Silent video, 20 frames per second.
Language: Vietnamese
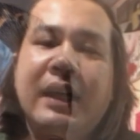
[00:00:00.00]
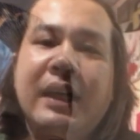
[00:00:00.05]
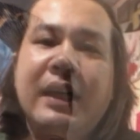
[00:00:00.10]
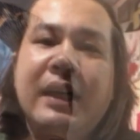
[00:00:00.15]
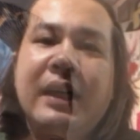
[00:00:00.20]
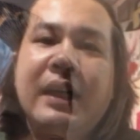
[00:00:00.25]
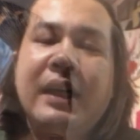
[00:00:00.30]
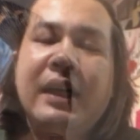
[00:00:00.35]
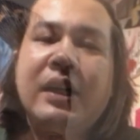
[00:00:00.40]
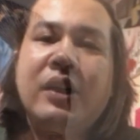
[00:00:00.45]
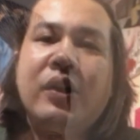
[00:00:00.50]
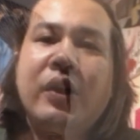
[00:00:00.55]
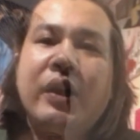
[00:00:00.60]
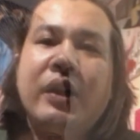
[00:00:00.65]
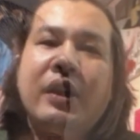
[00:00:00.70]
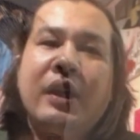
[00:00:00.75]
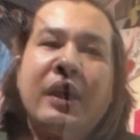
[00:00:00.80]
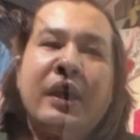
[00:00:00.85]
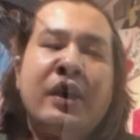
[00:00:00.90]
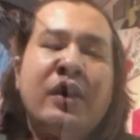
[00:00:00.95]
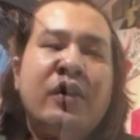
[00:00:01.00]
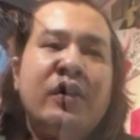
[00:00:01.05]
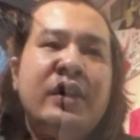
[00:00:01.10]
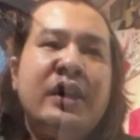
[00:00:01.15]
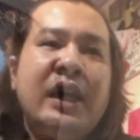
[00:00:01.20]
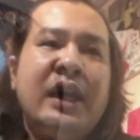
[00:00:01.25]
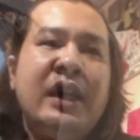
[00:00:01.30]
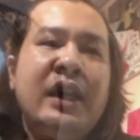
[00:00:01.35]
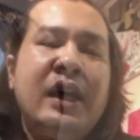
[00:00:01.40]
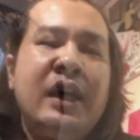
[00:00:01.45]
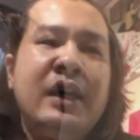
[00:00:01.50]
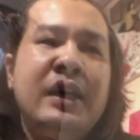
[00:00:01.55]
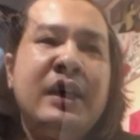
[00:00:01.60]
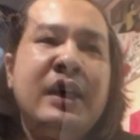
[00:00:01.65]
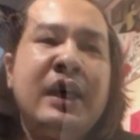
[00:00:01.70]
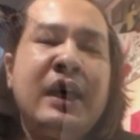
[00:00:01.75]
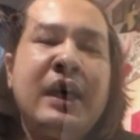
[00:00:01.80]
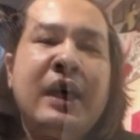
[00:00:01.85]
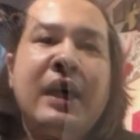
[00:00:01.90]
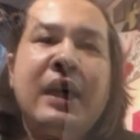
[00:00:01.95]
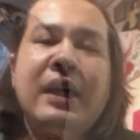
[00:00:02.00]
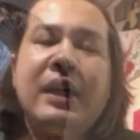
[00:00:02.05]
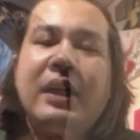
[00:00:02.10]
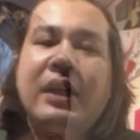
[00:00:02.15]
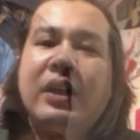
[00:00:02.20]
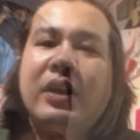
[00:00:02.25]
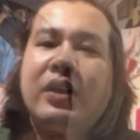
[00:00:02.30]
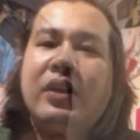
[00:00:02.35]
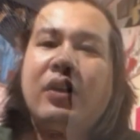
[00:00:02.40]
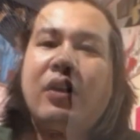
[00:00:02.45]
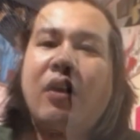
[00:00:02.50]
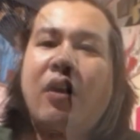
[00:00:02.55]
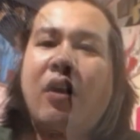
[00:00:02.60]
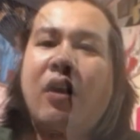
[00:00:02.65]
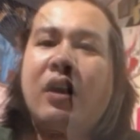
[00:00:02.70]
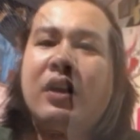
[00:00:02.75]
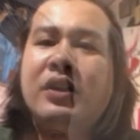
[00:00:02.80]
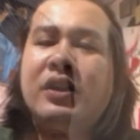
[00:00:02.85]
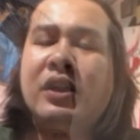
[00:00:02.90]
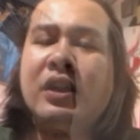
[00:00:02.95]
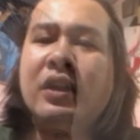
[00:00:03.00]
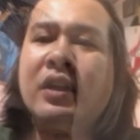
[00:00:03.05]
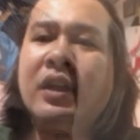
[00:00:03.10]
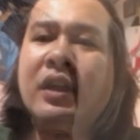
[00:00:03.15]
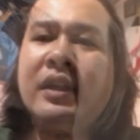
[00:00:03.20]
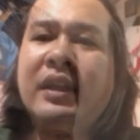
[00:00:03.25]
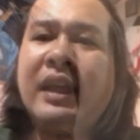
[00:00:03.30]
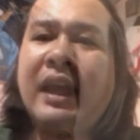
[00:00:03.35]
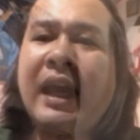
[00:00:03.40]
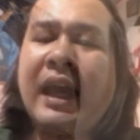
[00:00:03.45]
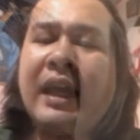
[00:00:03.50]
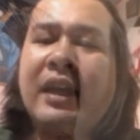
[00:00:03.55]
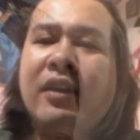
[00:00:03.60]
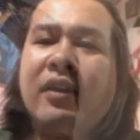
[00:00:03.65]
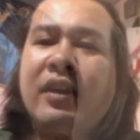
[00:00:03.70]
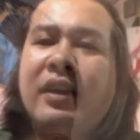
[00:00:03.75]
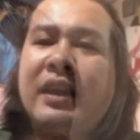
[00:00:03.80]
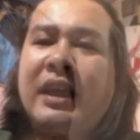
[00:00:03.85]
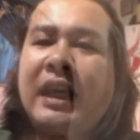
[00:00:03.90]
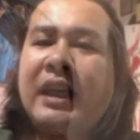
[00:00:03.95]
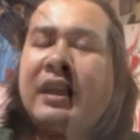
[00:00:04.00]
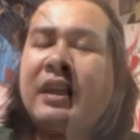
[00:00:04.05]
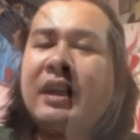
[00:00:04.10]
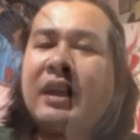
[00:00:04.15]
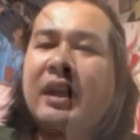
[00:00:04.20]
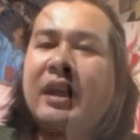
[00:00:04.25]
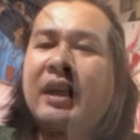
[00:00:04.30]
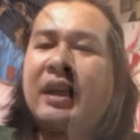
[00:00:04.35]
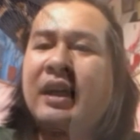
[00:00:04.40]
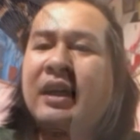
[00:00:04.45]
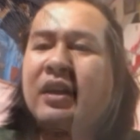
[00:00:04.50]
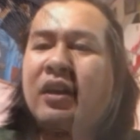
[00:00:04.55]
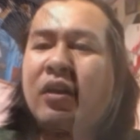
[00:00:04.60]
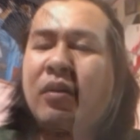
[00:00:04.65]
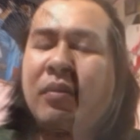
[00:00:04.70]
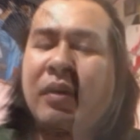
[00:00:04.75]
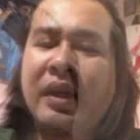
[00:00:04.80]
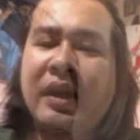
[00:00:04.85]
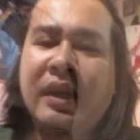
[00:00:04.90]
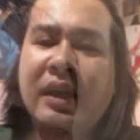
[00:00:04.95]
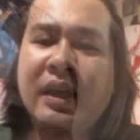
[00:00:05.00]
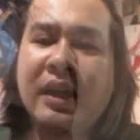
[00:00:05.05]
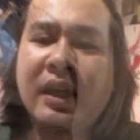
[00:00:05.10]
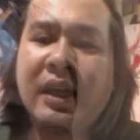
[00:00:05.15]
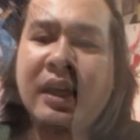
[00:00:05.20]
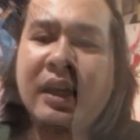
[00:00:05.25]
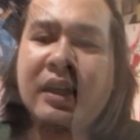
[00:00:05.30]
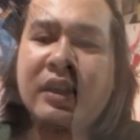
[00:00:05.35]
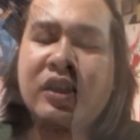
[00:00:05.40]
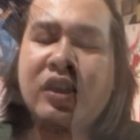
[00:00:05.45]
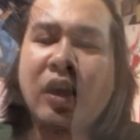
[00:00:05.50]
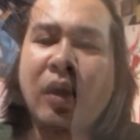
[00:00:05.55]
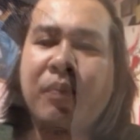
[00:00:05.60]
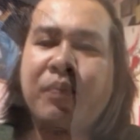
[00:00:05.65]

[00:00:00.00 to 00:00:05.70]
qua bài phát biểu của bác con đã rơi nước mắt và thầm biết ơn bác.